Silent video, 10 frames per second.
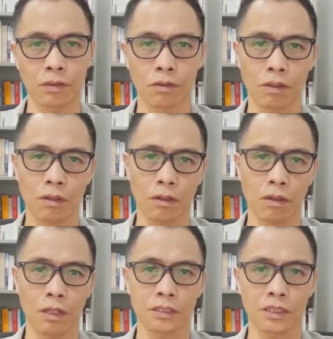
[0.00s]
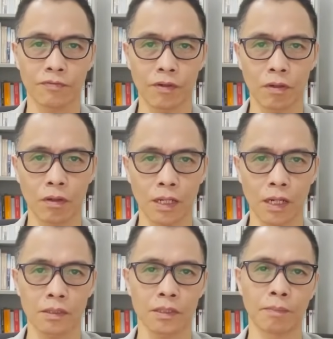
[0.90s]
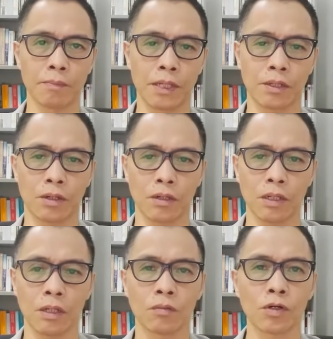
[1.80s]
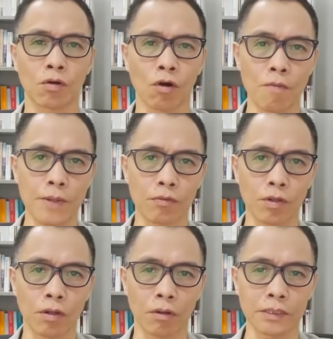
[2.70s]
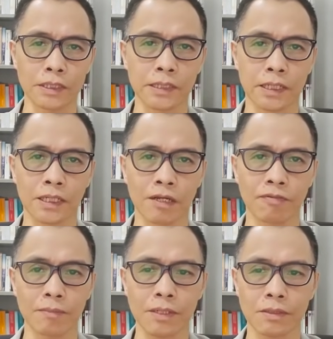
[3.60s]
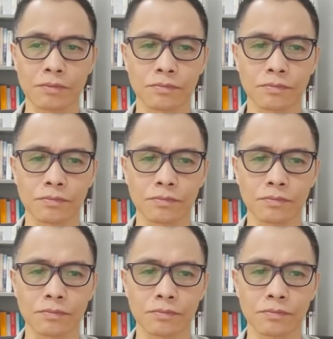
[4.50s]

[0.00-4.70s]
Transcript: 外国西方国家，特别是美国，会改变对香港政治的看法吗？